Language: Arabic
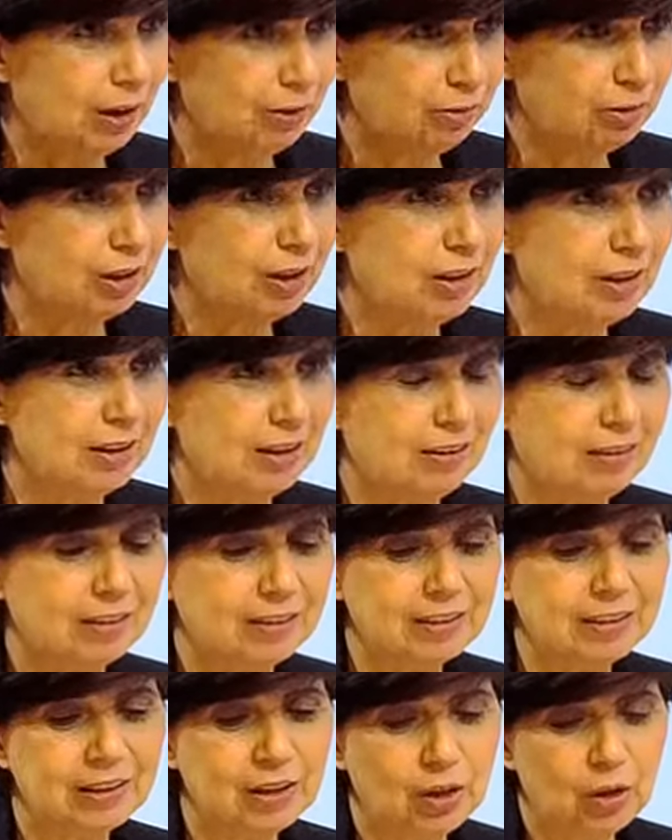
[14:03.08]
افكارك
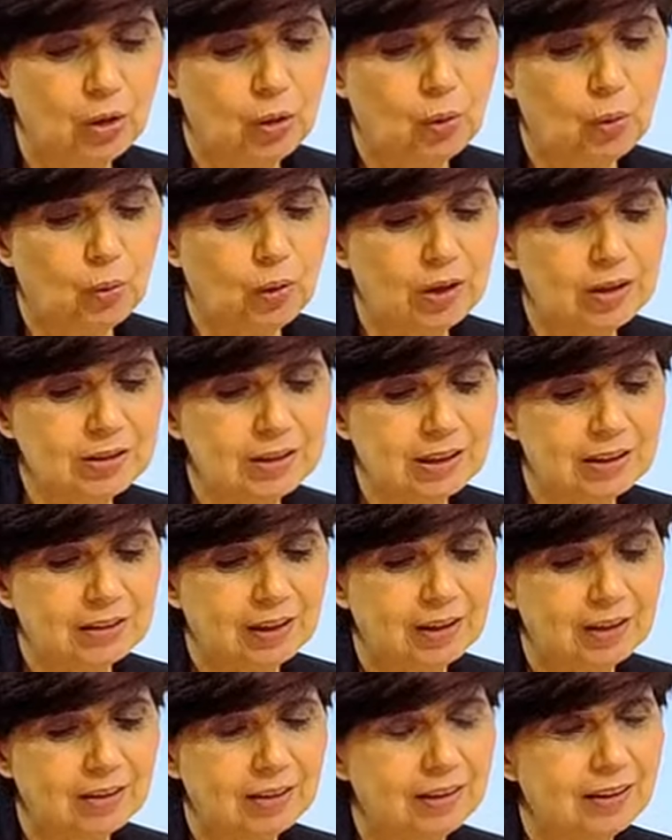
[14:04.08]
وخاصة
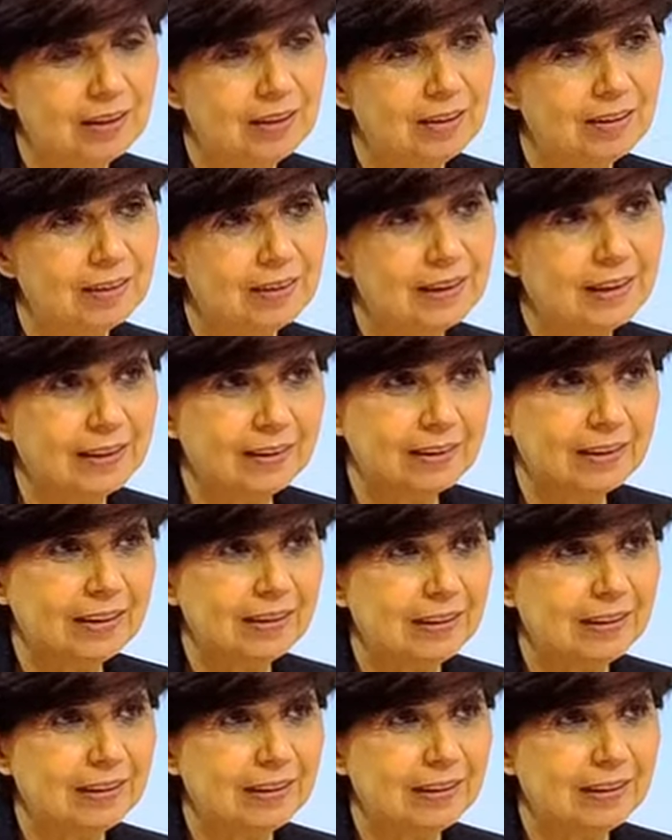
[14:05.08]
كنت